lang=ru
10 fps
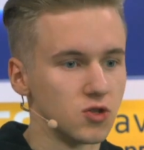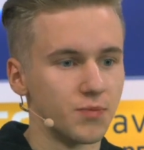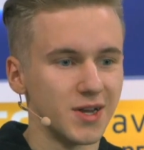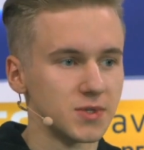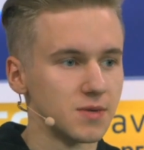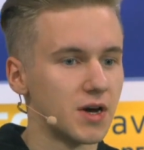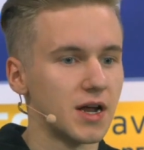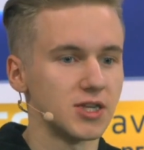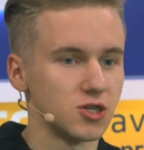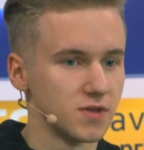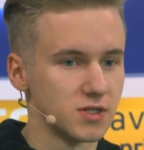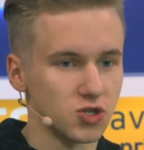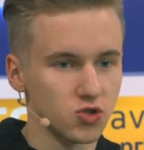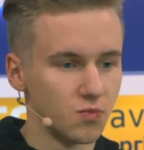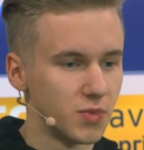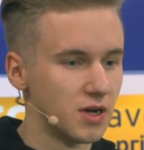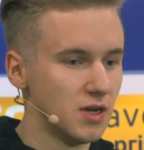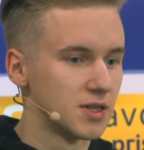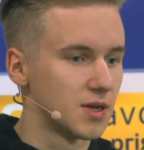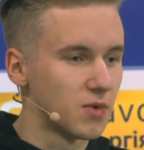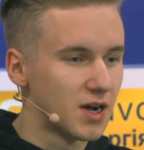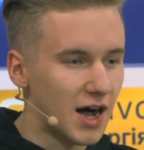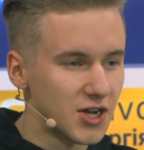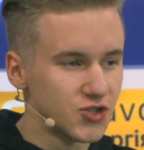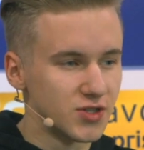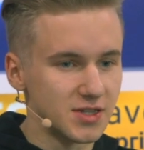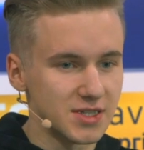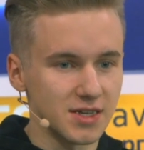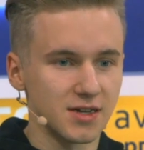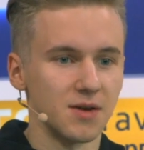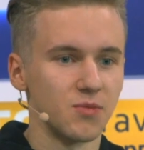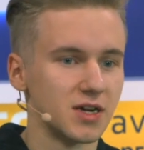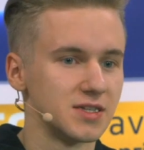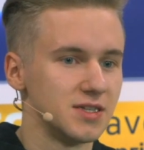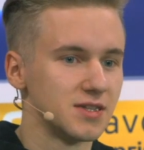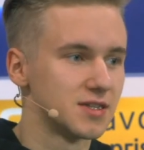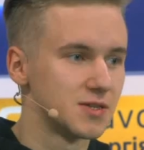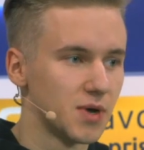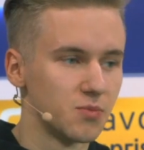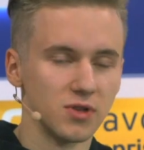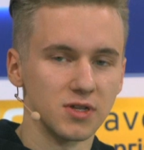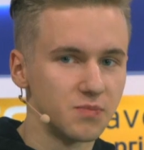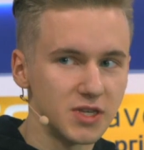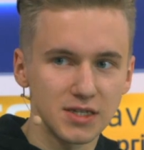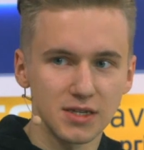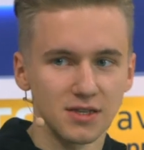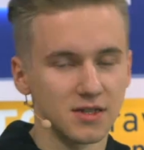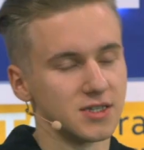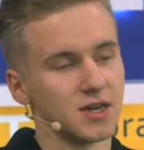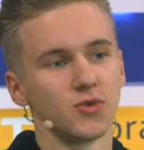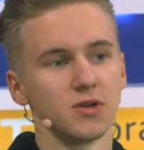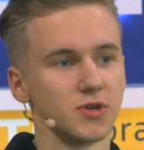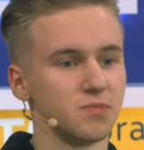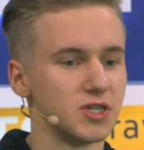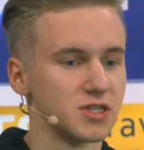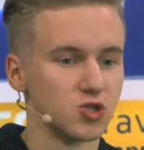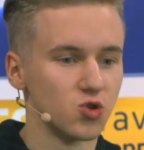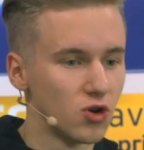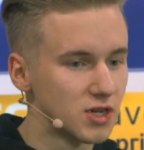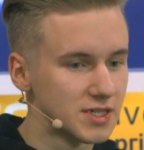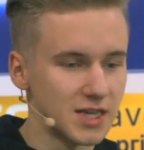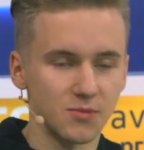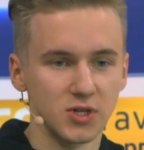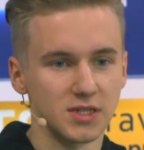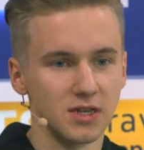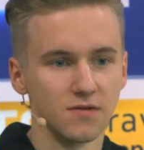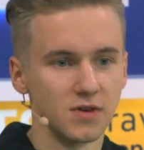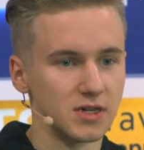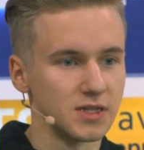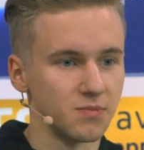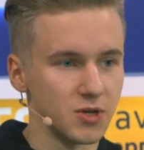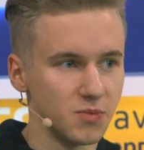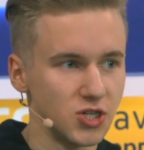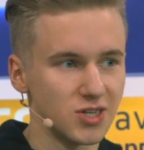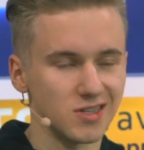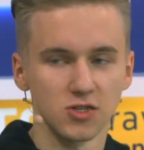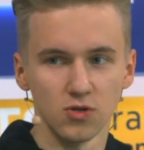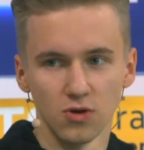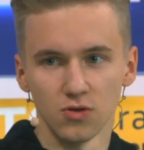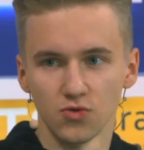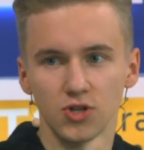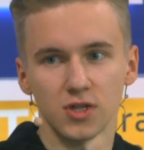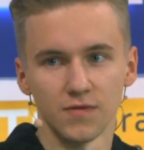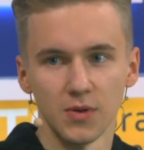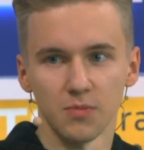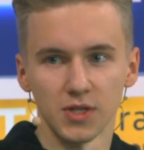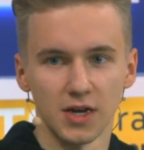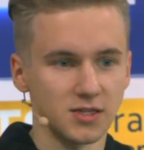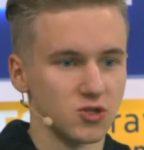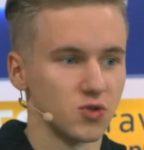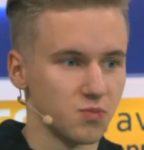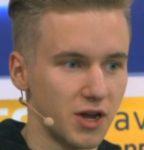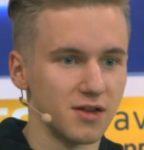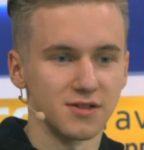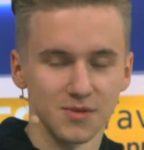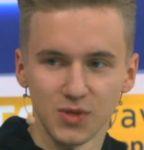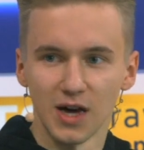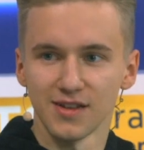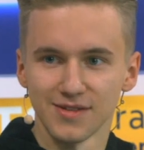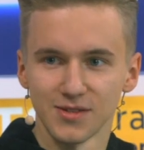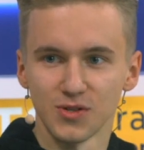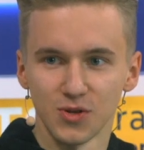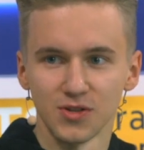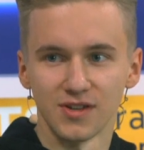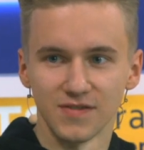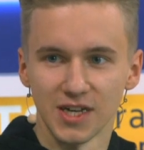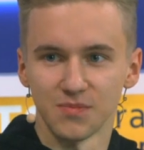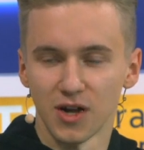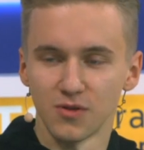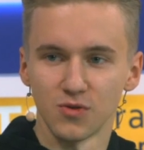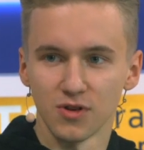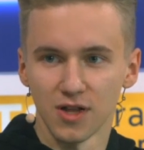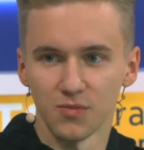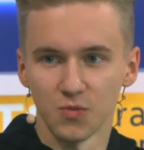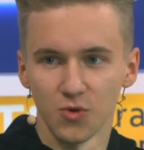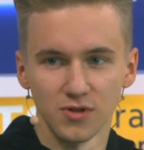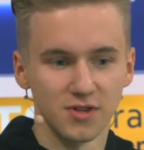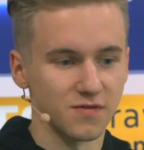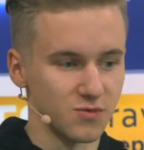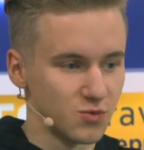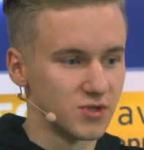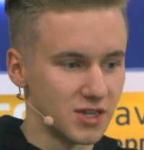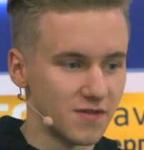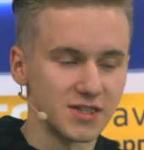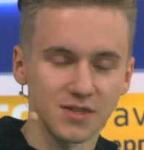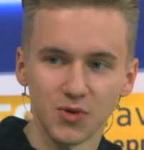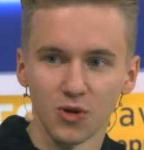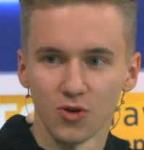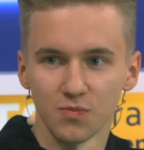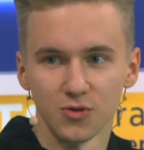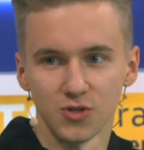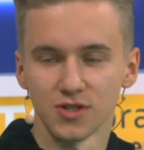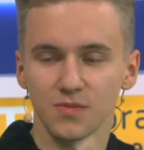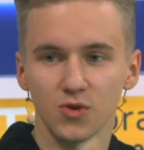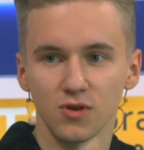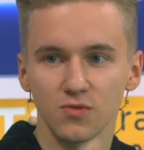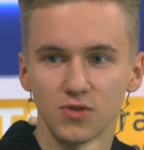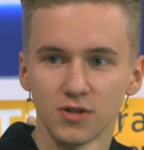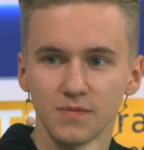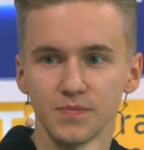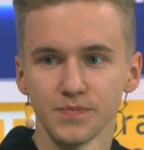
Но прям заморачиваться, чтобы там каждый инстаграм-магазин от тебя был отписан, и на тебя были подписаны только самые целевые там подписчики, не стоит. Лучше это время потратить, чтобы правильно там таргет настроить или взять правильную рекламу блогеров, ну и, соответственно, переход получить намного лучше.